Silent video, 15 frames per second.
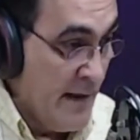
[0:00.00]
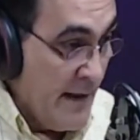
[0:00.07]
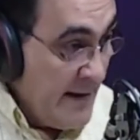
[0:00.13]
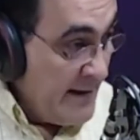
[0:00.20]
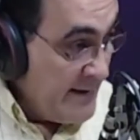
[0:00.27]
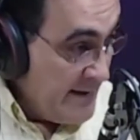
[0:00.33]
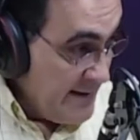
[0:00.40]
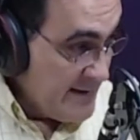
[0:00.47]

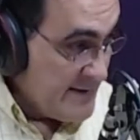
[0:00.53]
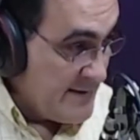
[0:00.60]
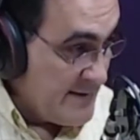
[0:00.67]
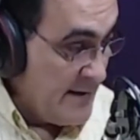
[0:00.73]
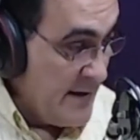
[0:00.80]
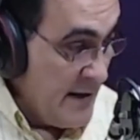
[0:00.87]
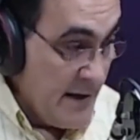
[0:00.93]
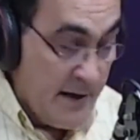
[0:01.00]
Ele
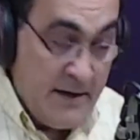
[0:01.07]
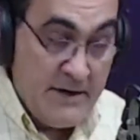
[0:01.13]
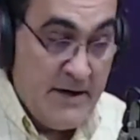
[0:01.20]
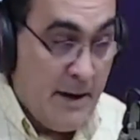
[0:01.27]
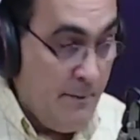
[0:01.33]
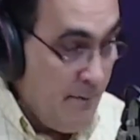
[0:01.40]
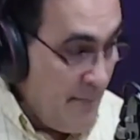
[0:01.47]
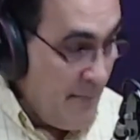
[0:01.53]
disse que
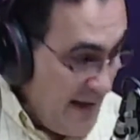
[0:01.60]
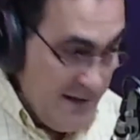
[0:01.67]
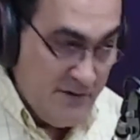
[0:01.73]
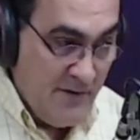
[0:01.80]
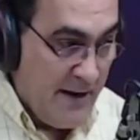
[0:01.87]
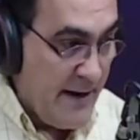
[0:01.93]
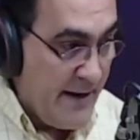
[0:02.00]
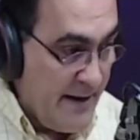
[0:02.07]
jamais
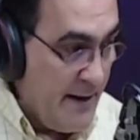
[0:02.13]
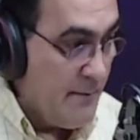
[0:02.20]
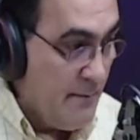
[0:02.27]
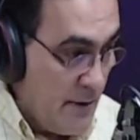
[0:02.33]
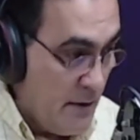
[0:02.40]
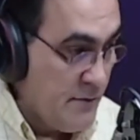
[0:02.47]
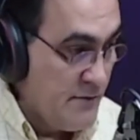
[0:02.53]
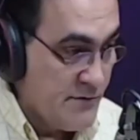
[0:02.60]
falaria
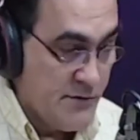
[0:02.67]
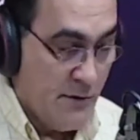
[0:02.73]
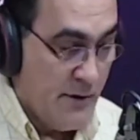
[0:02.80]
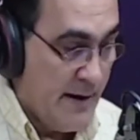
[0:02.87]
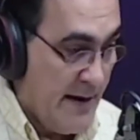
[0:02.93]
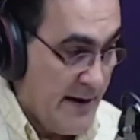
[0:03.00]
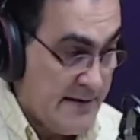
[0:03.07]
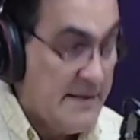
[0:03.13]
mal dos
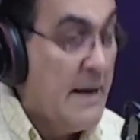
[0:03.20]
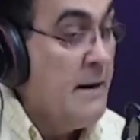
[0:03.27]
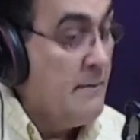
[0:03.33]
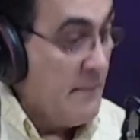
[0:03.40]
colegas,